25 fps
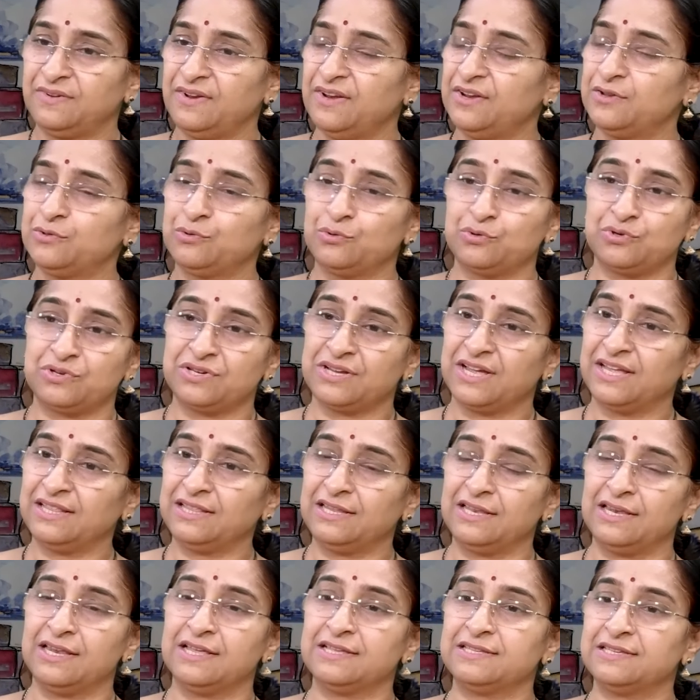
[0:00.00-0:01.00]
ఇది సుష్టిగా
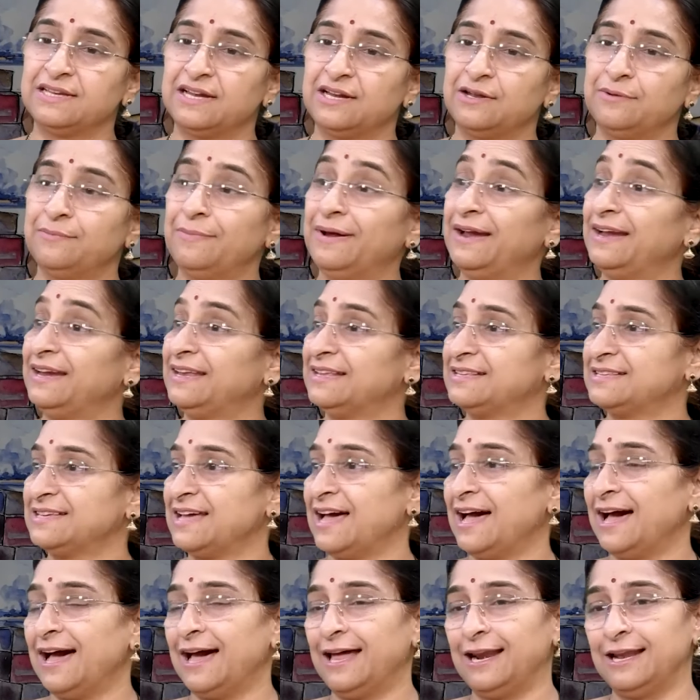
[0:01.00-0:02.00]
తినేశాడు బయట
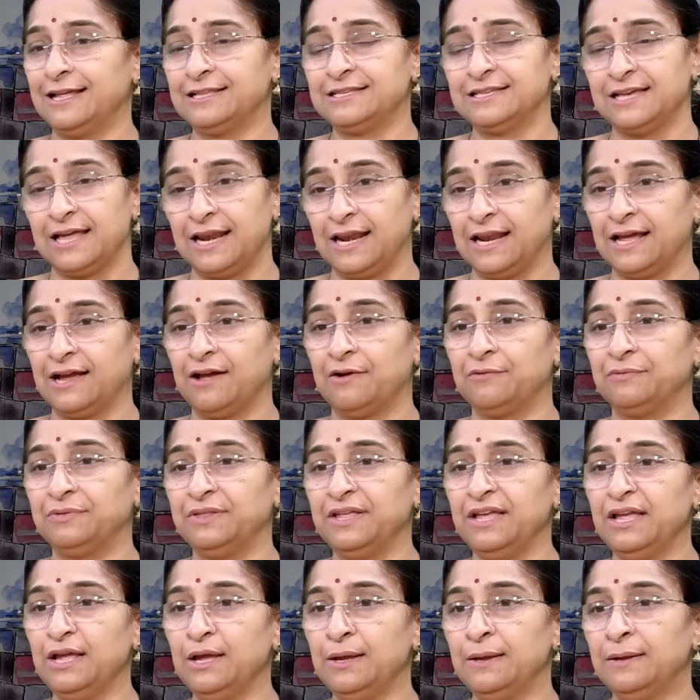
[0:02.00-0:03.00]
చాలా చల్లగా
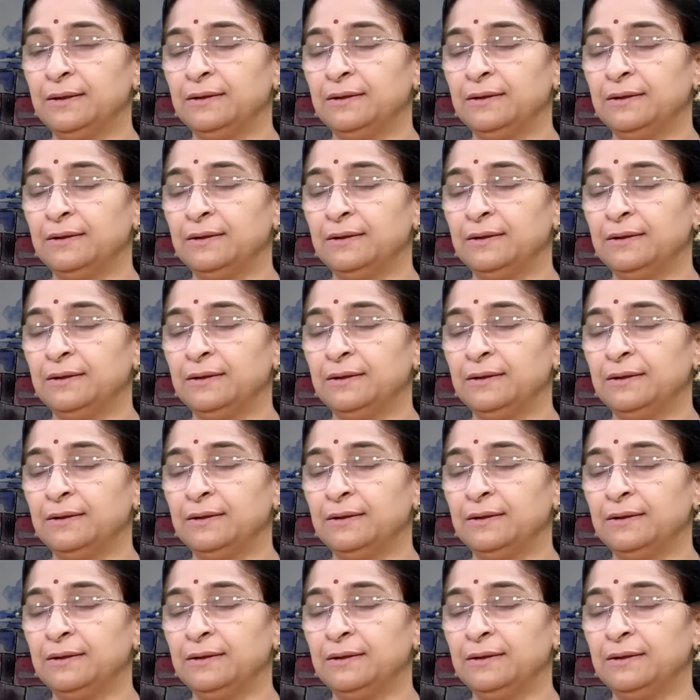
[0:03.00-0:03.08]
ఉంది